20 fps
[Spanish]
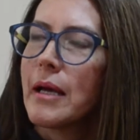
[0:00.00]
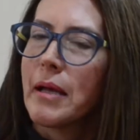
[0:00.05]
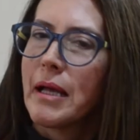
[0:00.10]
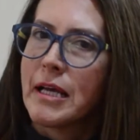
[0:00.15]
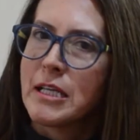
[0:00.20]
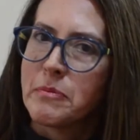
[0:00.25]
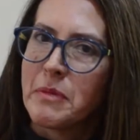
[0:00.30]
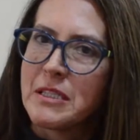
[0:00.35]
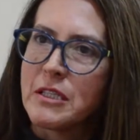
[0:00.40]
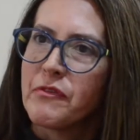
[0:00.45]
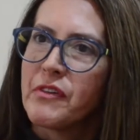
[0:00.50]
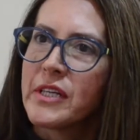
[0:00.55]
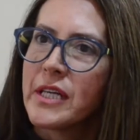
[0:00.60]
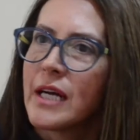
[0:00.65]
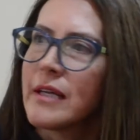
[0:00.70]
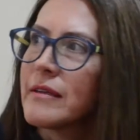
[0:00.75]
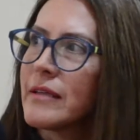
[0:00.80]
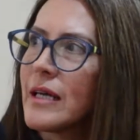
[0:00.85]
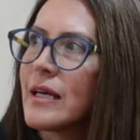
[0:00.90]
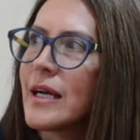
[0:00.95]

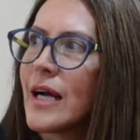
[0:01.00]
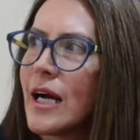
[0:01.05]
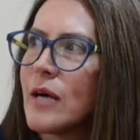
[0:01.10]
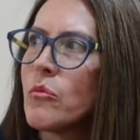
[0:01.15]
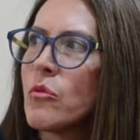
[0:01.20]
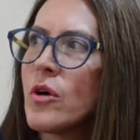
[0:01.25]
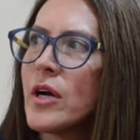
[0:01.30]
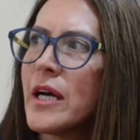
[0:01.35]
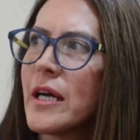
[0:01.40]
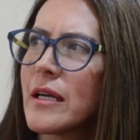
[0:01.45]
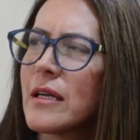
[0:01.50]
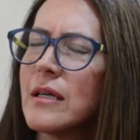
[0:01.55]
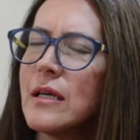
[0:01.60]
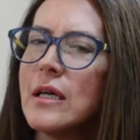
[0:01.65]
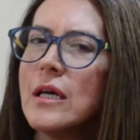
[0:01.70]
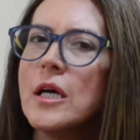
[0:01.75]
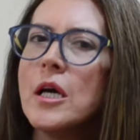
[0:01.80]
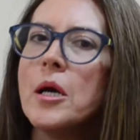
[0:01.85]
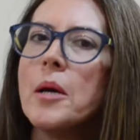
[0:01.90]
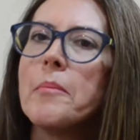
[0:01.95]
específicamente de cada mujer.
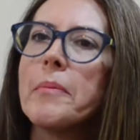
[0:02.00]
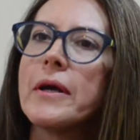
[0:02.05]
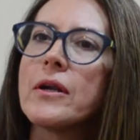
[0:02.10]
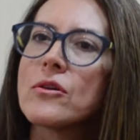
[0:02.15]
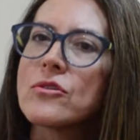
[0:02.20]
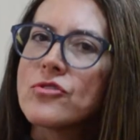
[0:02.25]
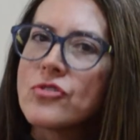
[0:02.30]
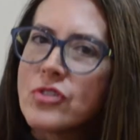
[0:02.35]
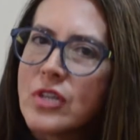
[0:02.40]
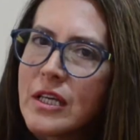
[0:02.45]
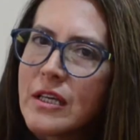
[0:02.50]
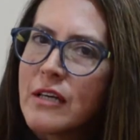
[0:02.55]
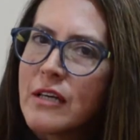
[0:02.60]
Pero sí